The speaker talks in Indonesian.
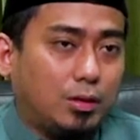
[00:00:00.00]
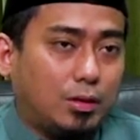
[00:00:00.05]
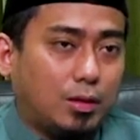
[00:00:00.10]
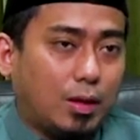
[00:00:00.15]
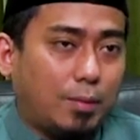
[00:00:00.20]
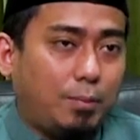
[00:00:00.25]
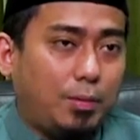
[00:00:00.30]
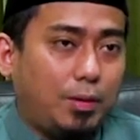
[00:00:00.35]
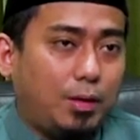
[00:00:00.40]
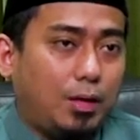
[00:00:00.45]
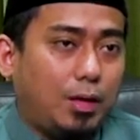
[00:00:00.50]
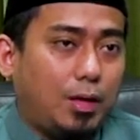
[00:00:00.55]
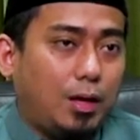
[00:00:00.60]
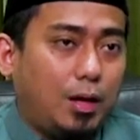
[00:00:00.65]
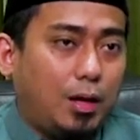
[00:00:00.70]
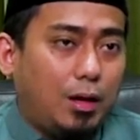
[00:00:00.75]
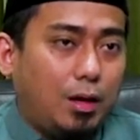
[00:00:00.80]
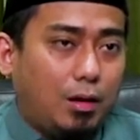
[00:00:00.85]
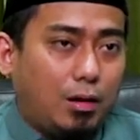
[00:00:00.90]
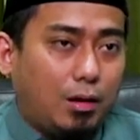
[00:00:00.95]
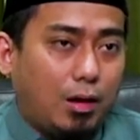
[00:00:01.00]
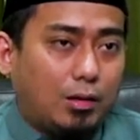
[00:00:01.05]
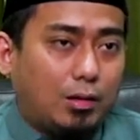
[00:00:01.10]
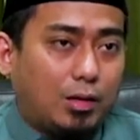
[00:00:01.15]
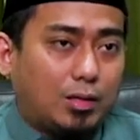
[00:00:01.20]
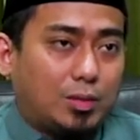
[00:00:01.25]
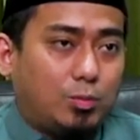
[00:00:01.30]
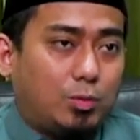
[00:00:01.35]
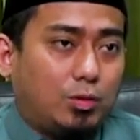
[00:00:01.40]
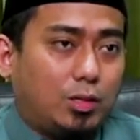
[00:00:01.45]
tapi rakaat
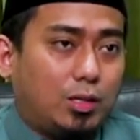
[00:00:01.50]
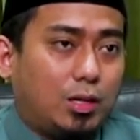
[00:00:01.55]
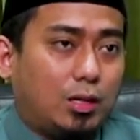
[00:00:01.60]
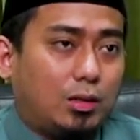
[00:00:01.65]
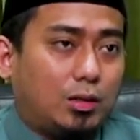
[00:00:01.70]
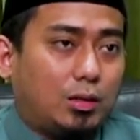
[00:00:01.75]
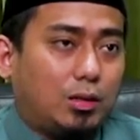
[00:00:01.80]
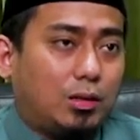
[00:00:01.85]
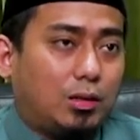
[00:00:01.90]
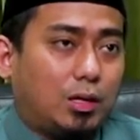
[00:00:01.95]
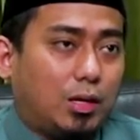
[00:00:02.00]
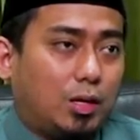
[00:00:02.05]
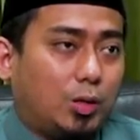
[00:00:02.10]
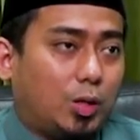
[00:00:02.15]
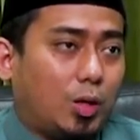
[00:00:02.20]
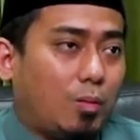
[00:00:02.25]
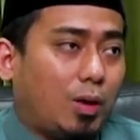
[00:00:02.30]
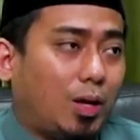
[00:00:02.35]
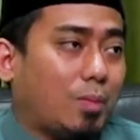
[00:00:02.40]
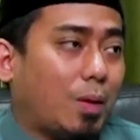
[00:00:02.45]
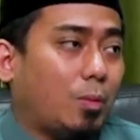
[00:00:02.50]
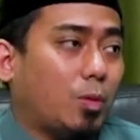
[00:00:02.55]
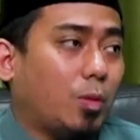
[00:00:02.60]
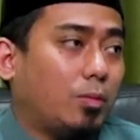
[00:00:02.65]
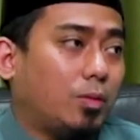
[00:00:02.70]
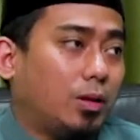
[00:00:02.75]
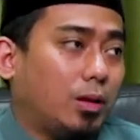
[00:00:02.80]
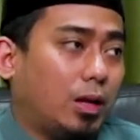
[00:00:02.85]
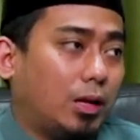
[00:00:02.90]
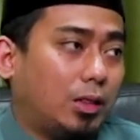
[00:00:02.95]
tersebut tidak terhitung bagi makmum.